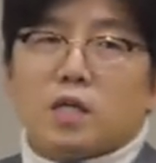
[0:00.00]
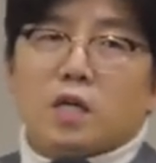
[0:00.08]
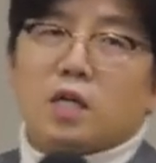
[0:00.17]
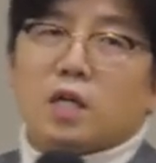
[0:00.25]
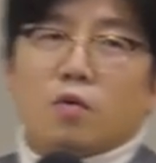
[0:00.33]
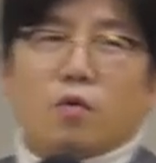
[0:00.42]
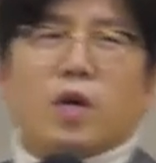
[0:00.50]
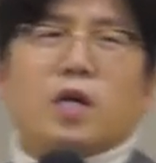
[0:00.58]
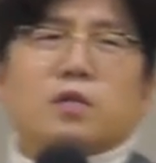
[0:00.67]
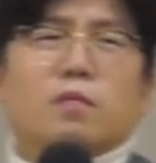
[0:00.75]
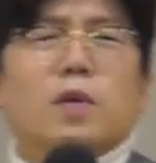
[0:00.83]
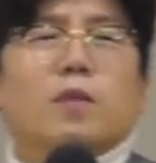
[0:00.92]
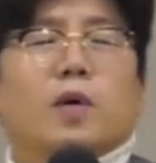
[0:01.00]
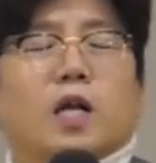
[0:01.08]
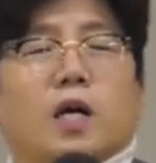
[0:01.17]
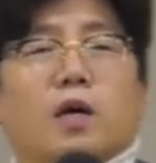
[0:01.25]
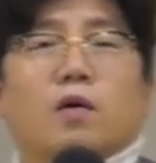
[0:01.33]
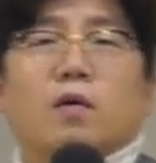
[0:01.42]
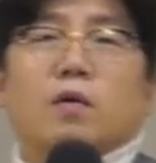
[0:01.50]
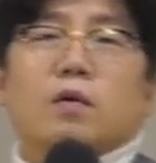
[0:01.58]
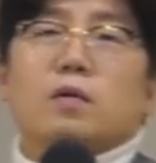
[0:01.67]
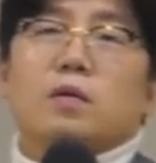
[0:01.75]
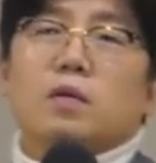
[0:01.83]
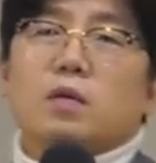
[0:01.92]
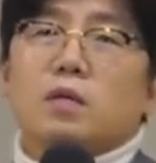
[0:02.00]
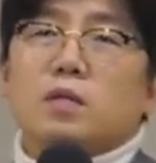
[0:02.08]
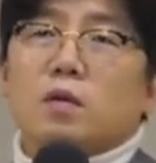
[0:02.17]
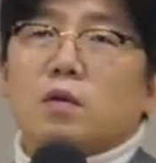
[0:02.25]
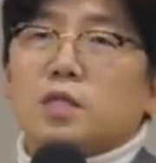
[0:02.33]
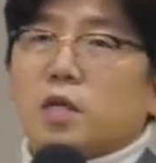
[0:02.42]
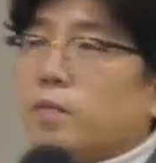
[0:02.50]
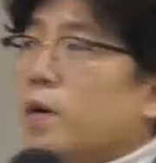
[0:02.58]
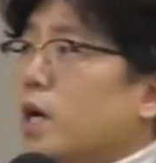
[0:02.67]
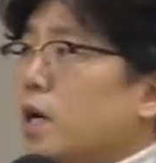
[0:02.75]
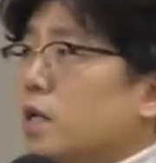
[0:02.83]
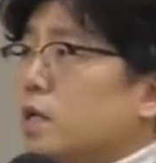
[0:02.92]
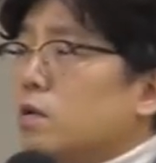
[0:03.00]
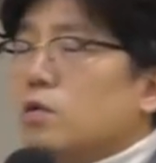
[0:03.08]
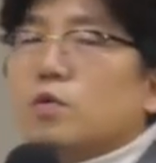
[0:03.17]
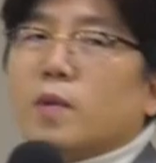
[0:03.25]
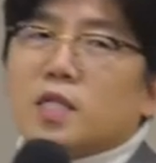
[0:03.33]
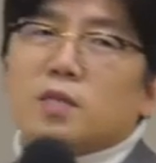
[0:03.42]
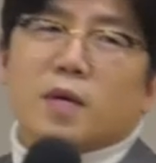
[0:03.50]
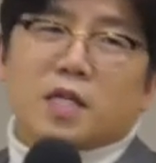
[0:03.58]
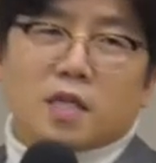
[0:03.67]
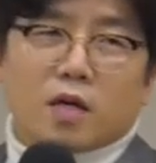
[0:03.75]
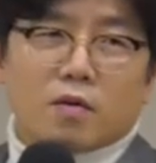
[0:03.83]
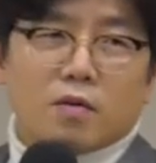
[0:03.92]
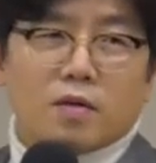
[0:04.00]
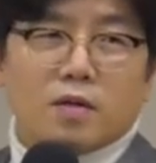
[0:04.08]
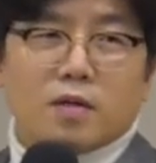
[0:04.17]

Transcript: 이야기를 하는 게 오해가 정말 많아요. 그래서 제발 이거 좀 하지 마세요.